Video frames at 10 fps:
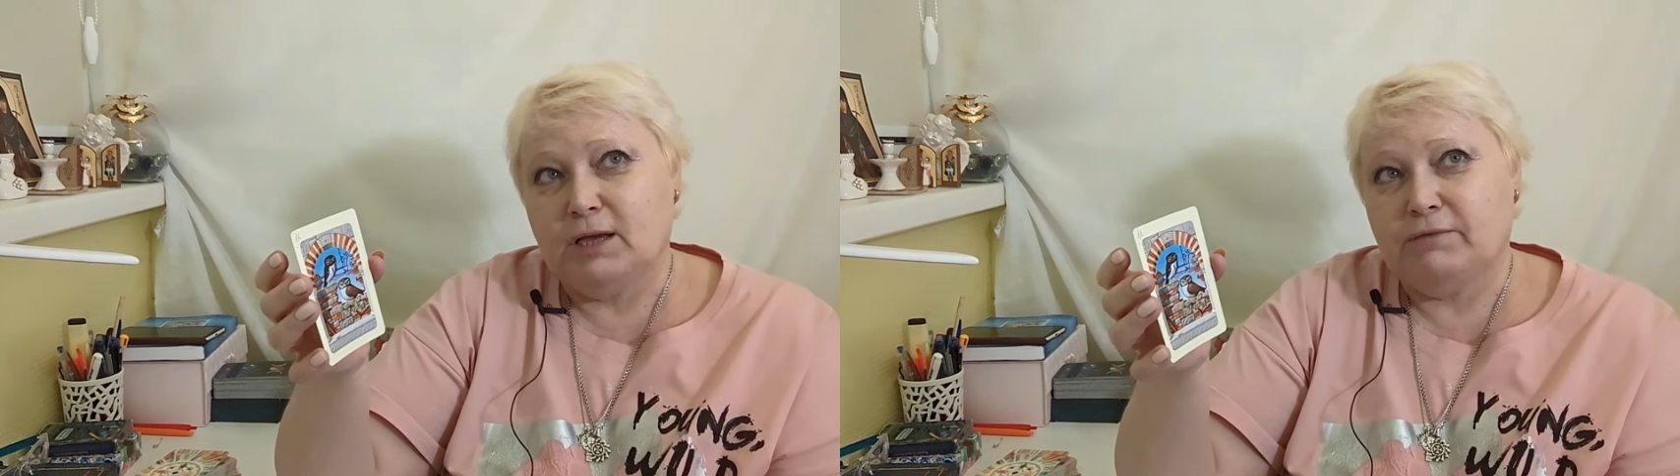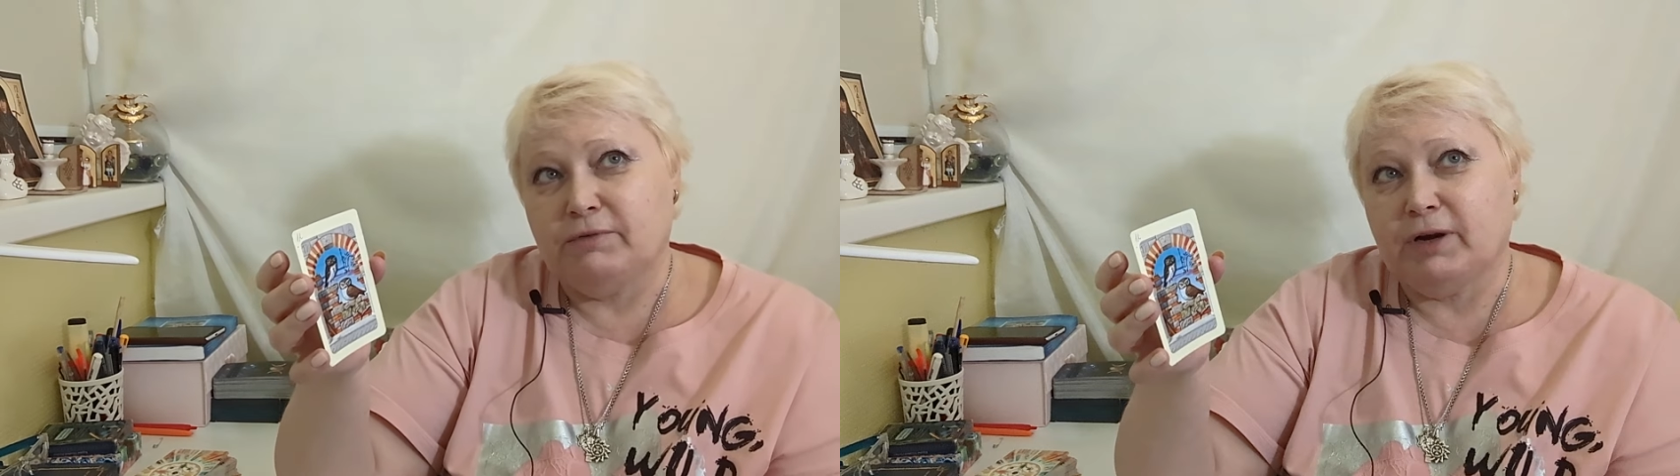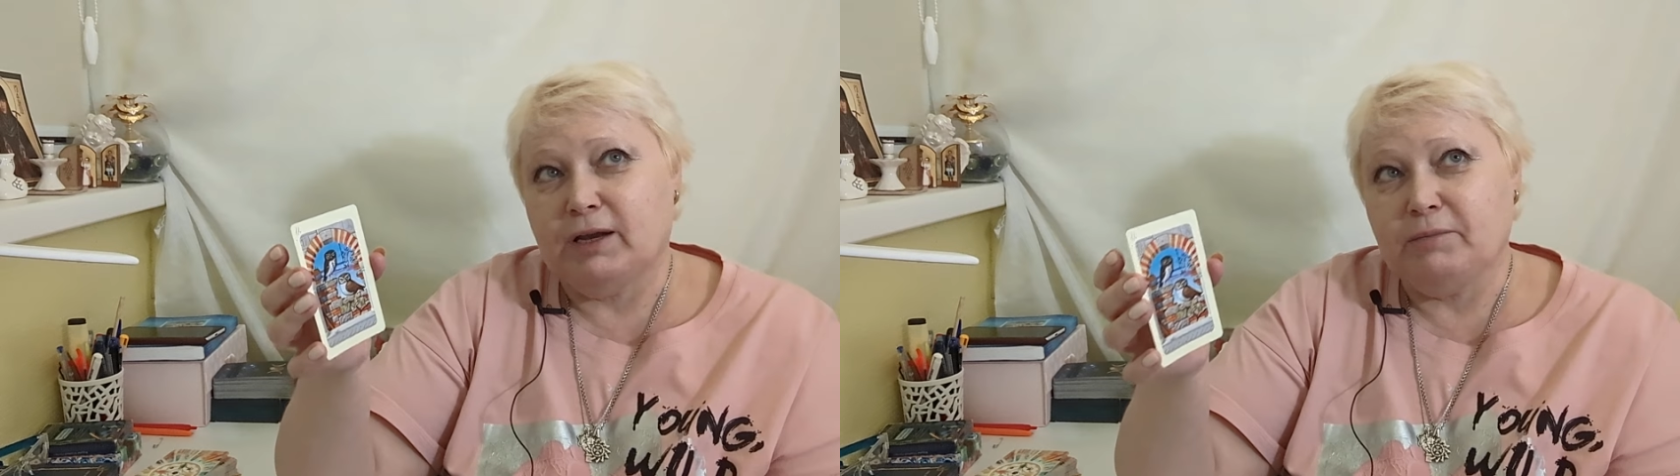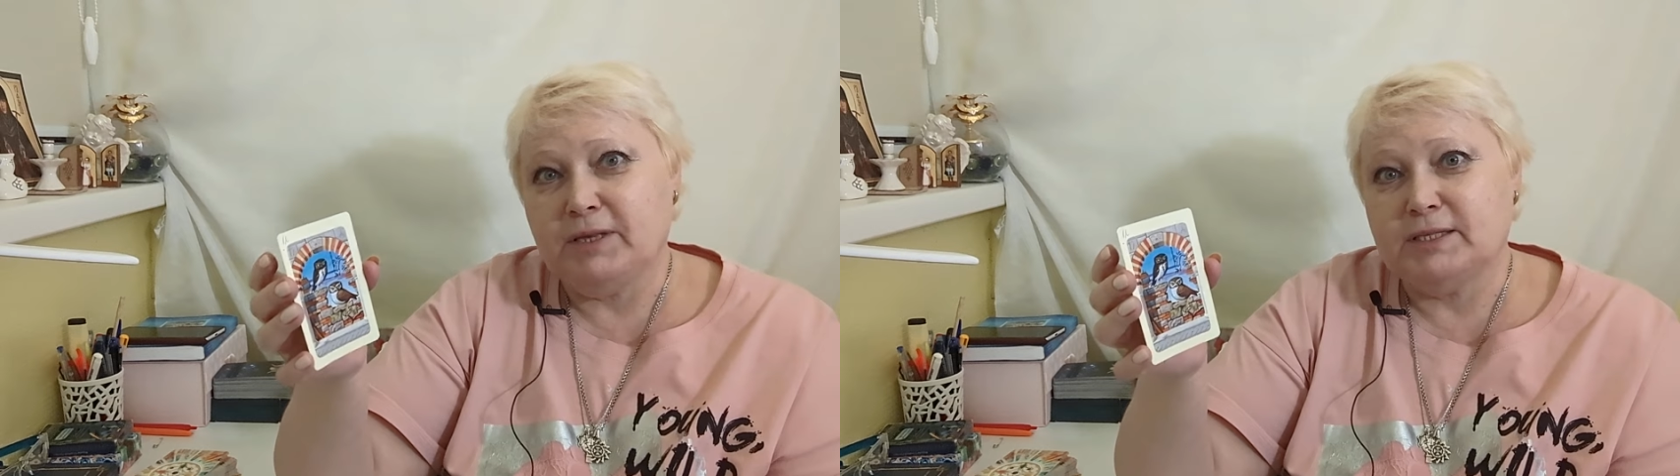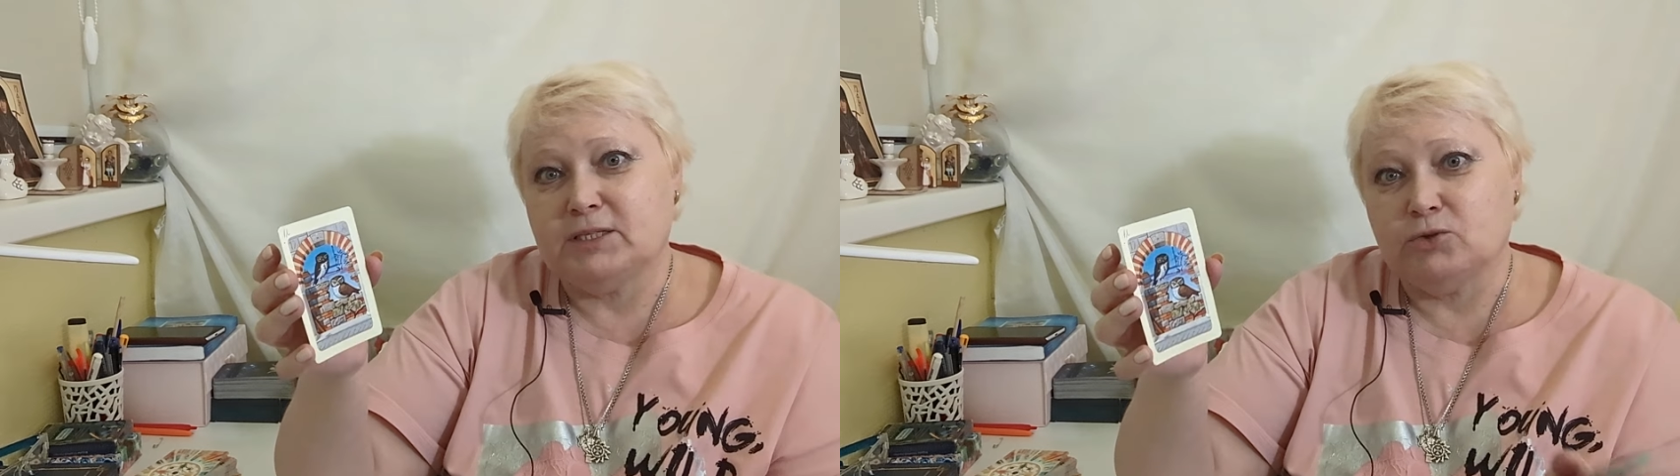в феврале
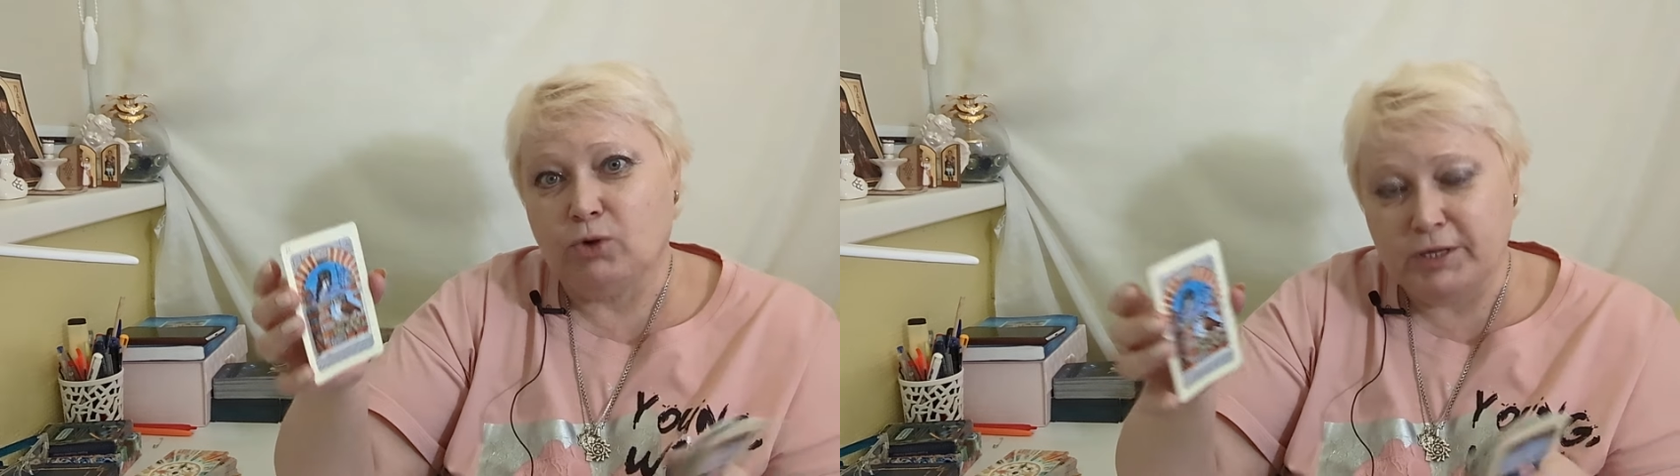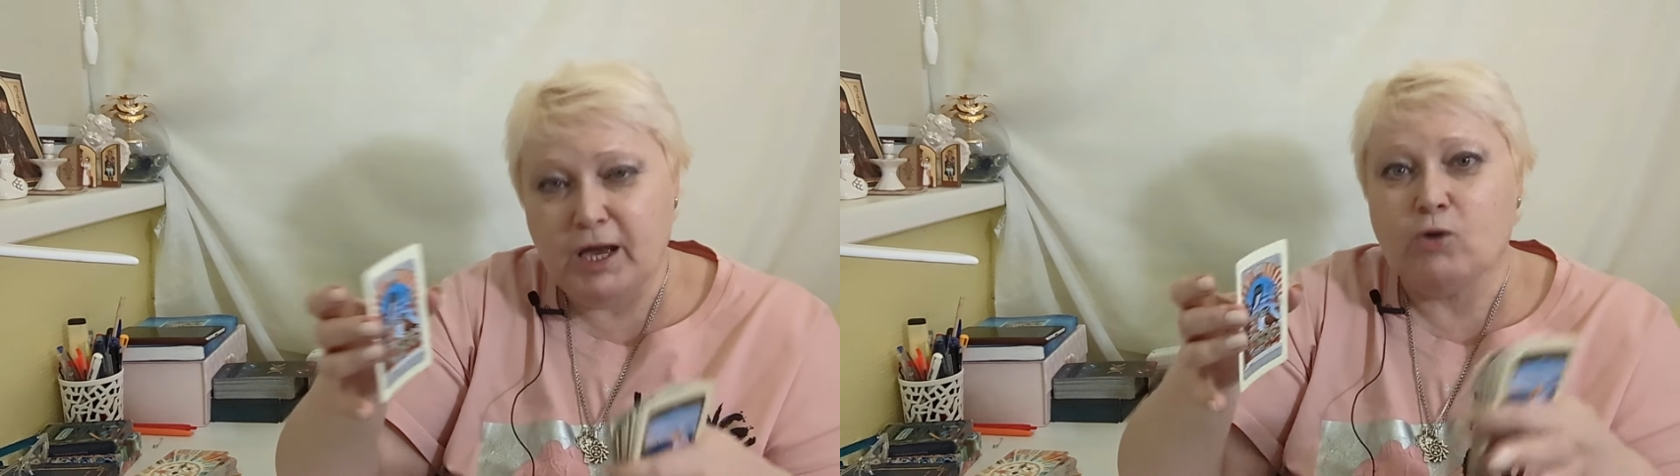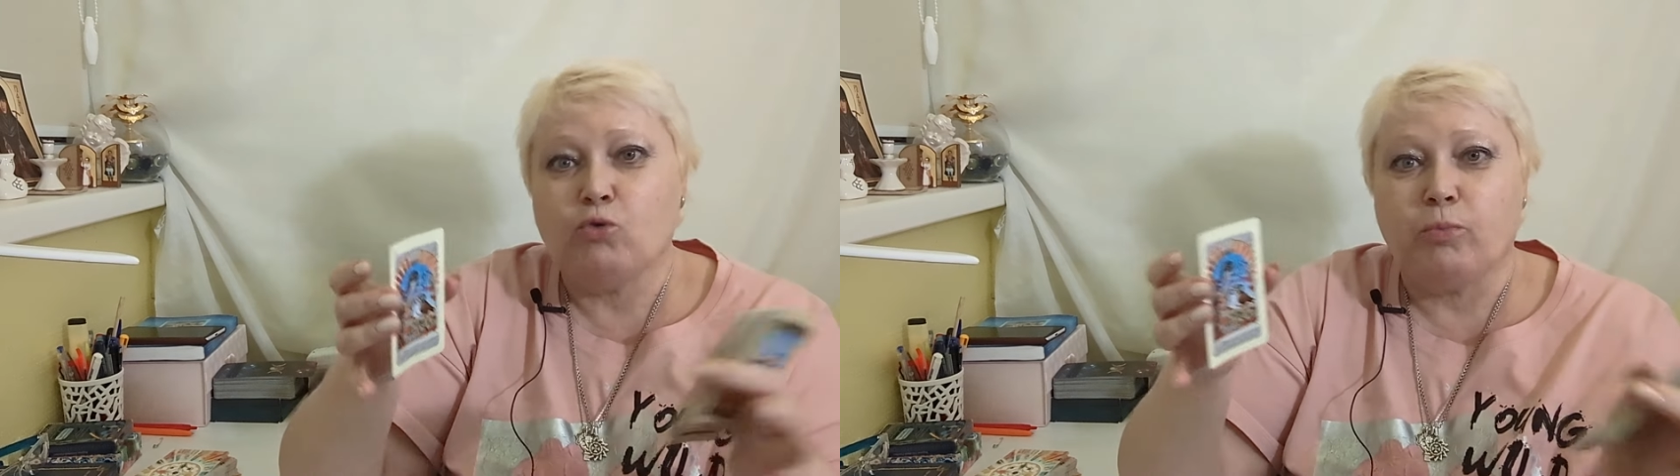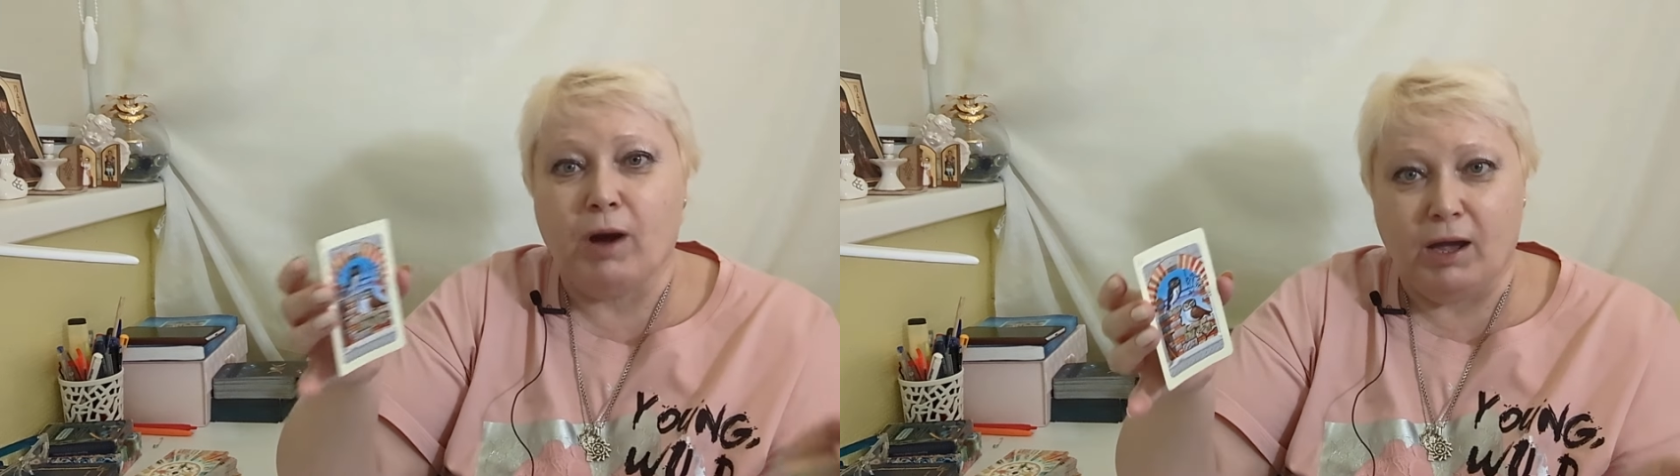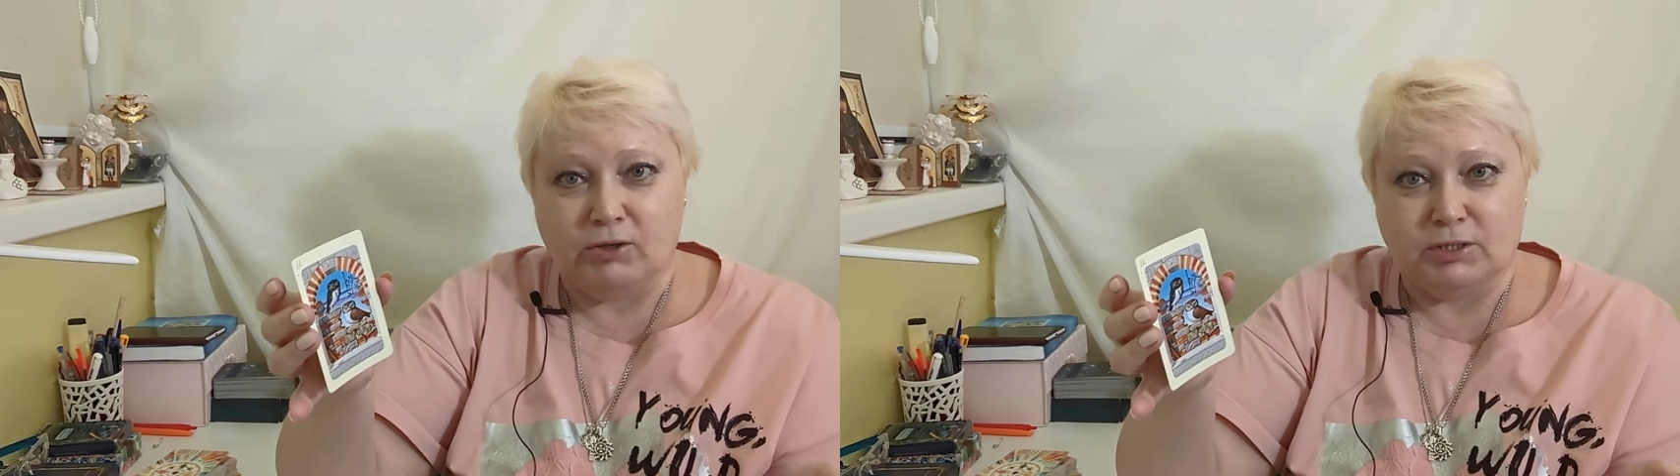месяце, но они
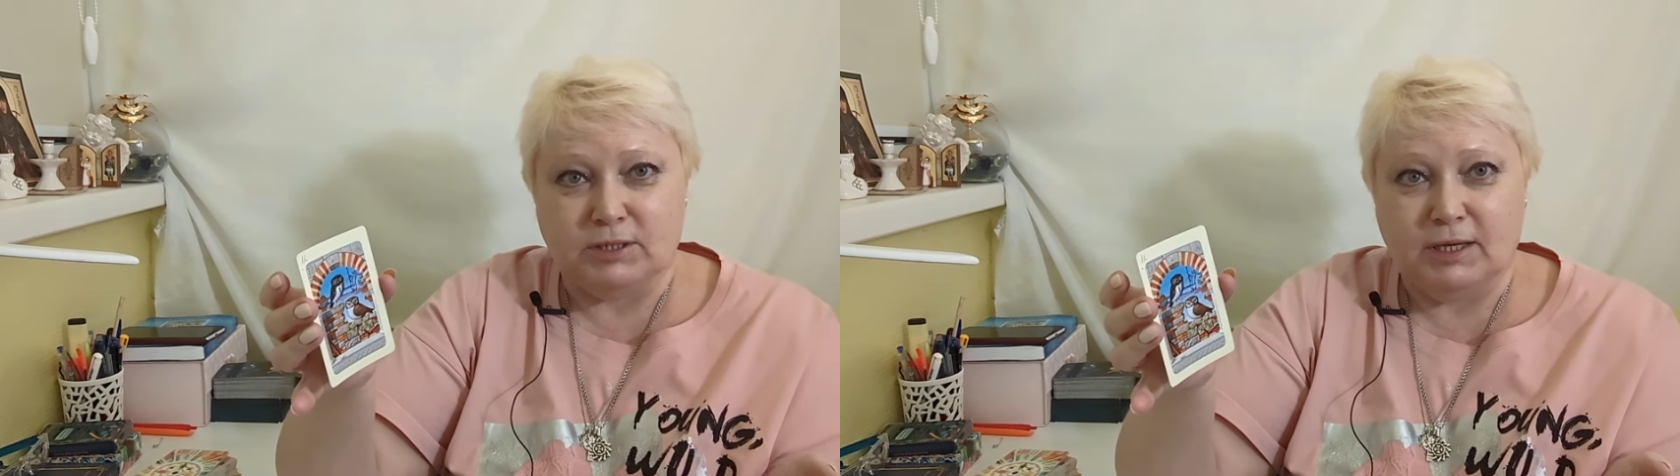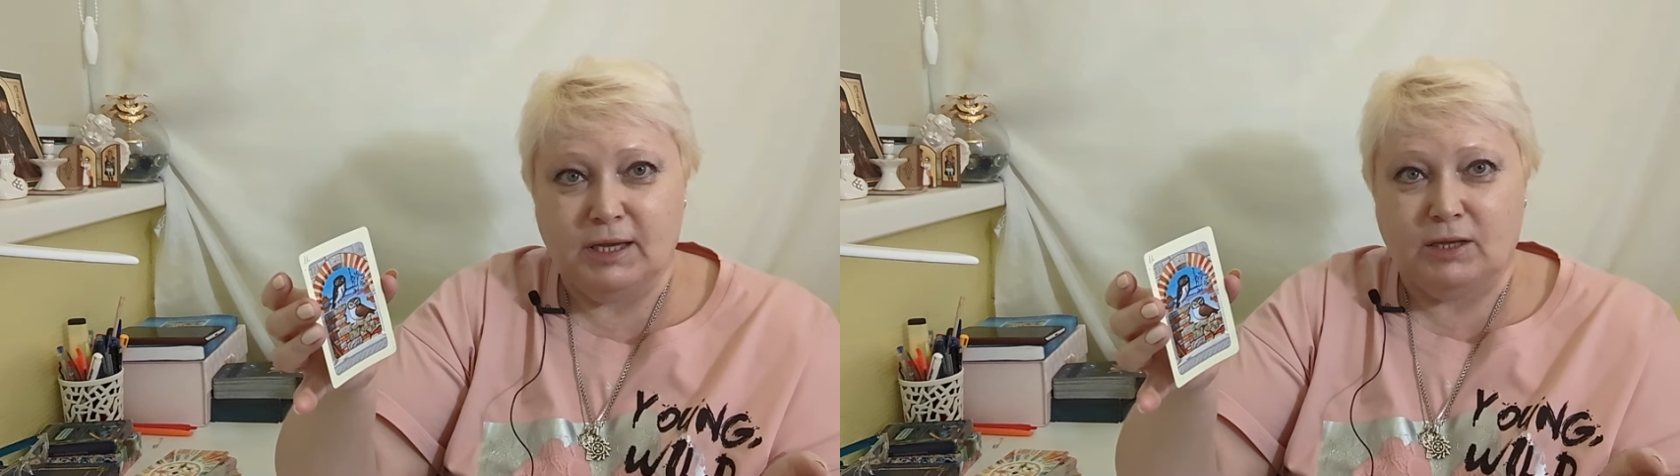окупаются.